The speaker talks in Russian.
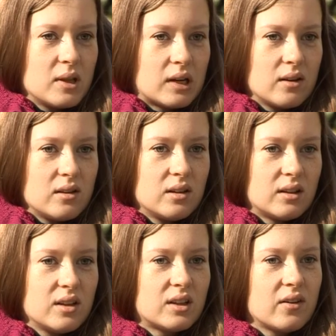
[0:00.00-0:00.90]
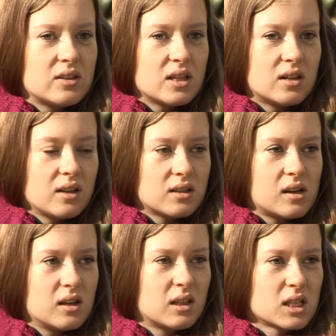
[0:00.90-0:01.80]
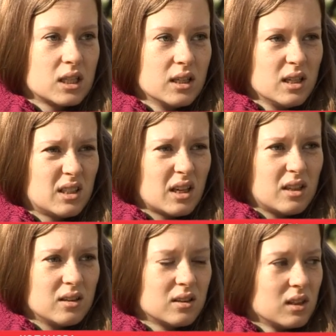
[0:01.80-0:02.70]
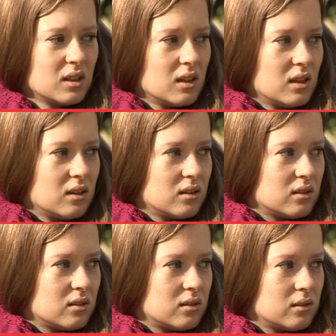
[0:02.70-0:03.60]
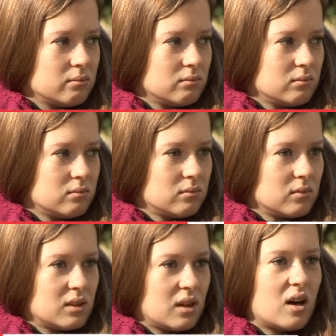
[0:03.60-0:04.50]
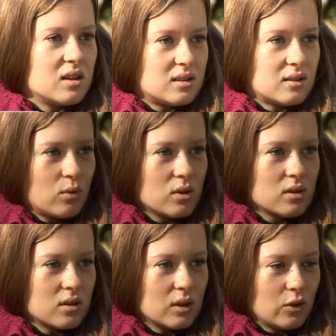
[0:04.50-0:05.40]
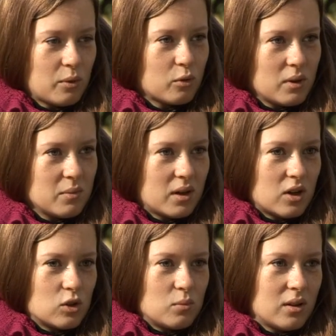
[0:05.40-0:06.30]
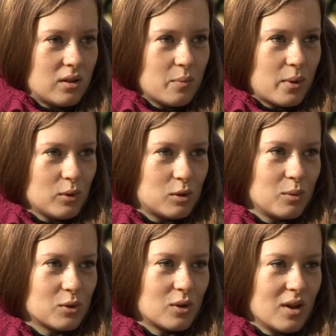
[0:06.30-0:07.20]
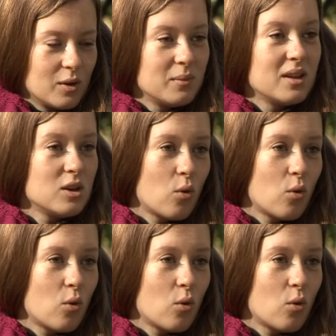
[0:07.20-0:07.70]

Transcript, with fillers: мне, нрав... мне не нравится играть каких-то злых таких э, стервозных. Да, стервозных. Во-первых, мне, мне кажется, мне это не получится, потому что мне не